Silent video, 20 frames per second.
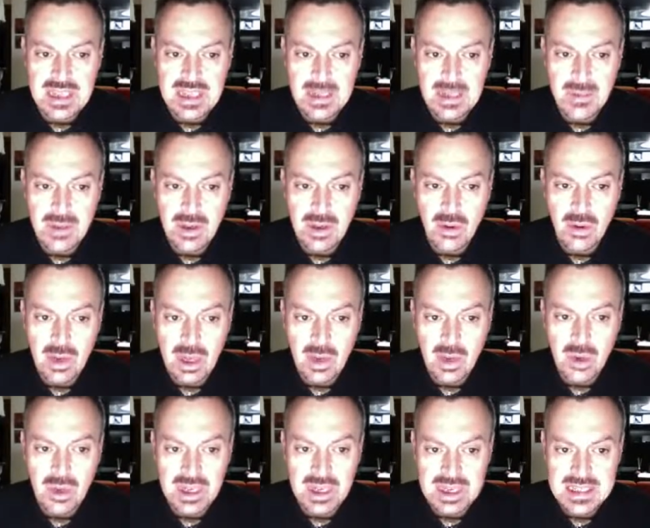di piccole
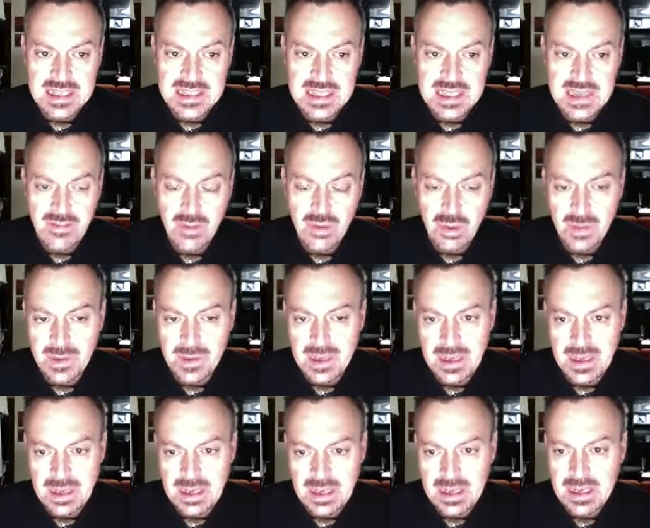icone che servono
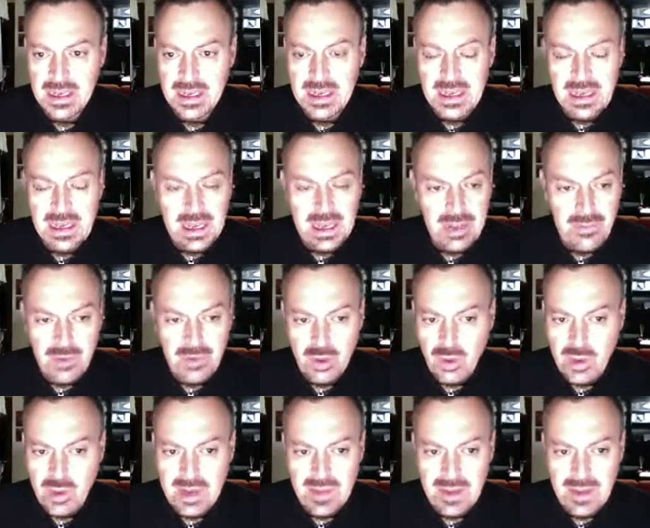per
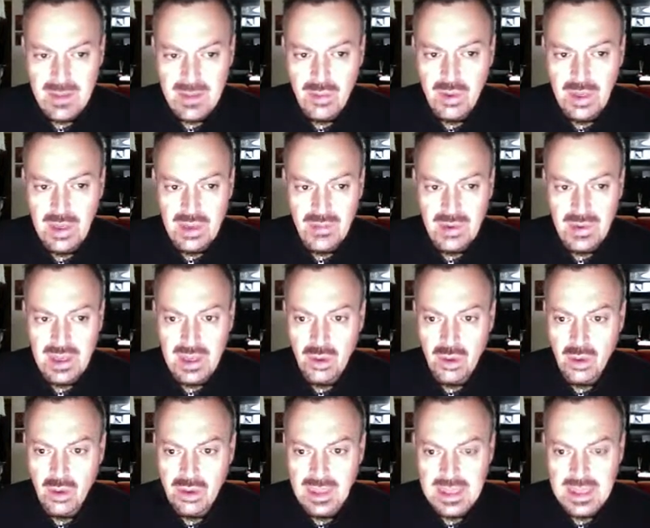effettuare delle modifiche
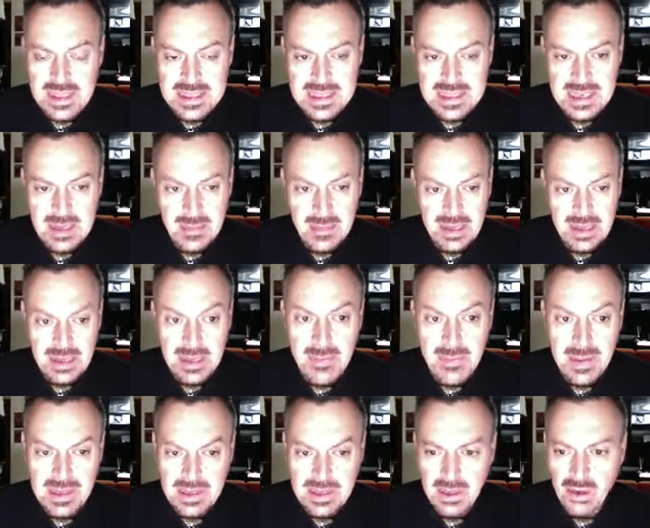o degli inserimenti. In
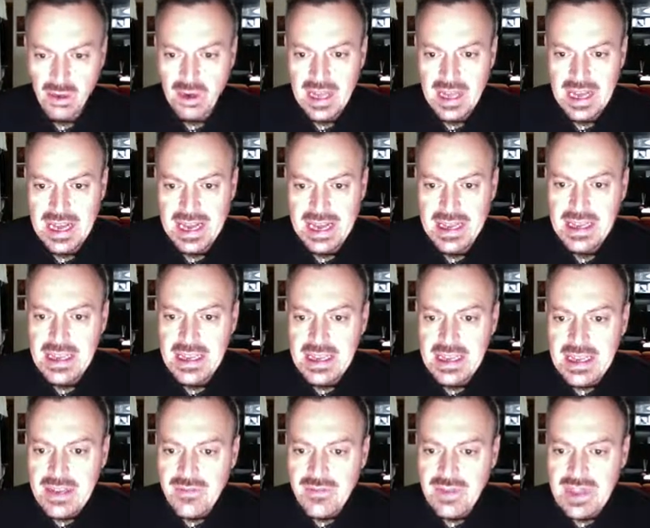particolare
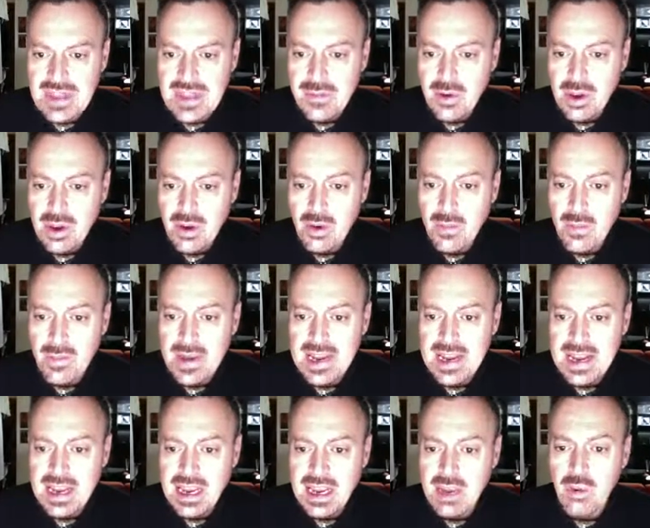vediamo che
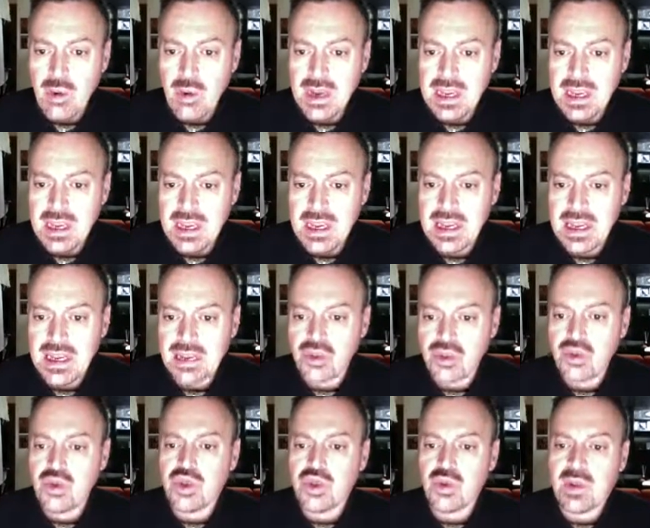compare anche un link,
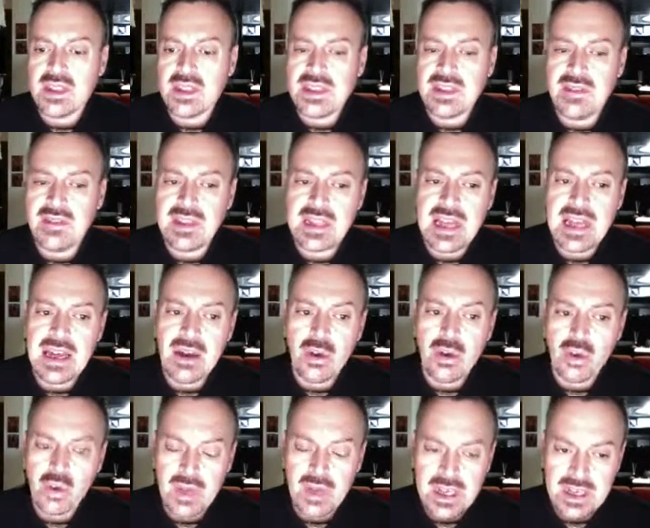aggiungi un'attività
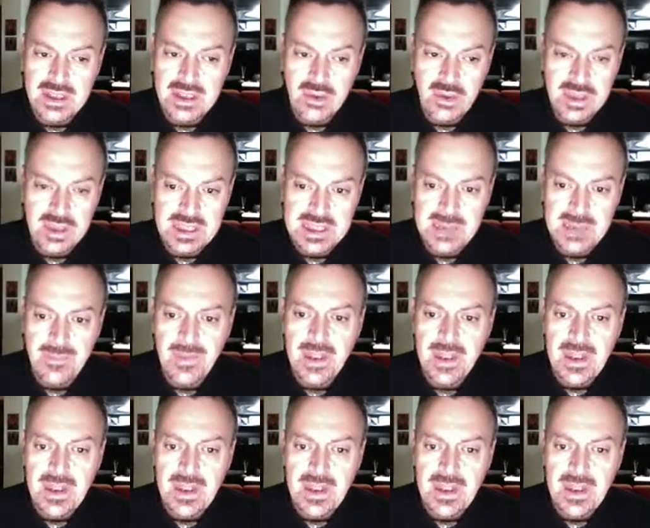o una risorsa.